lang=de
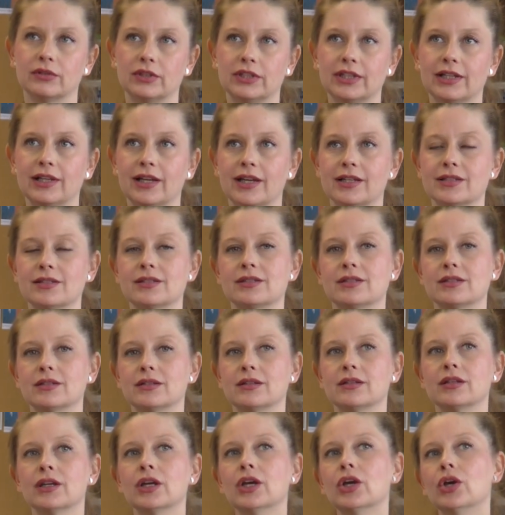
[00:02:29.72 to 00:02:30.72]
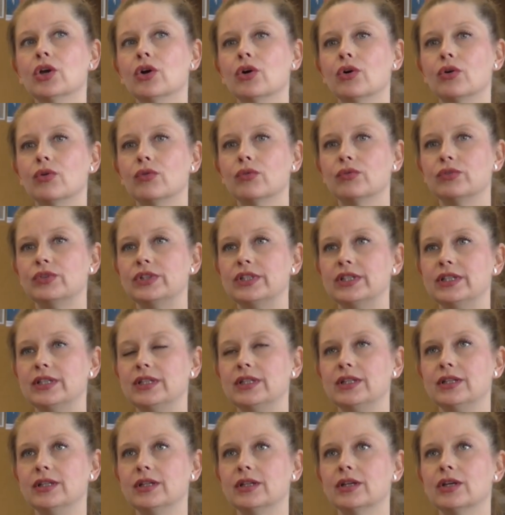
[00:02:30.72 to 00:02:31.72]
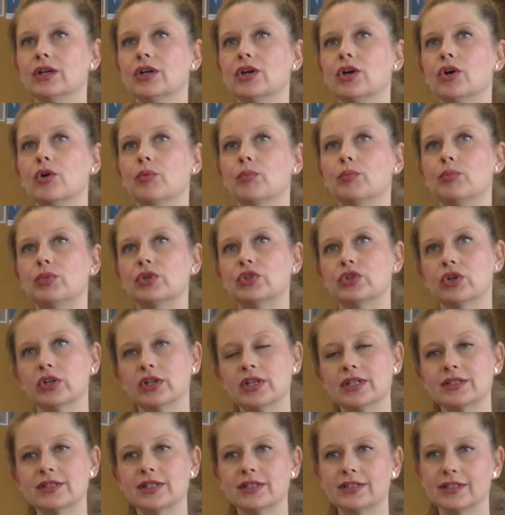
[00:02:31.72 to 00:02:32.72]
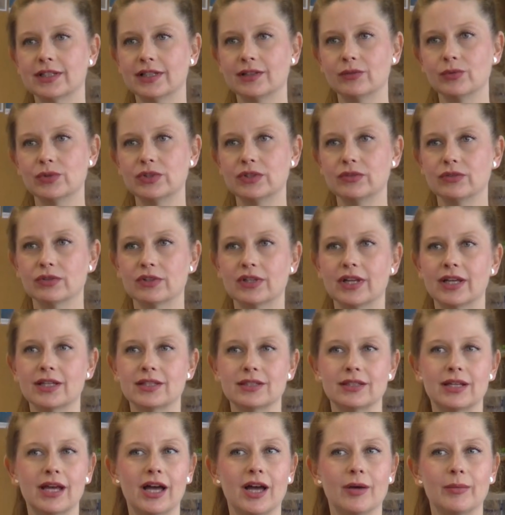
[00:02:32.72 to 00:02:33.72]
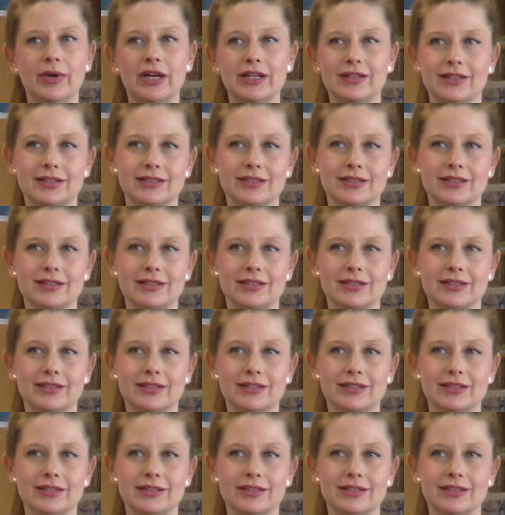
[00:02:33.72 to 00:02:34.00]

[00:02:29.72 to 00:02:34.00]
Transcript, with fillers: die Klassen sind, die besonders als inklusive Klassen arbeiten.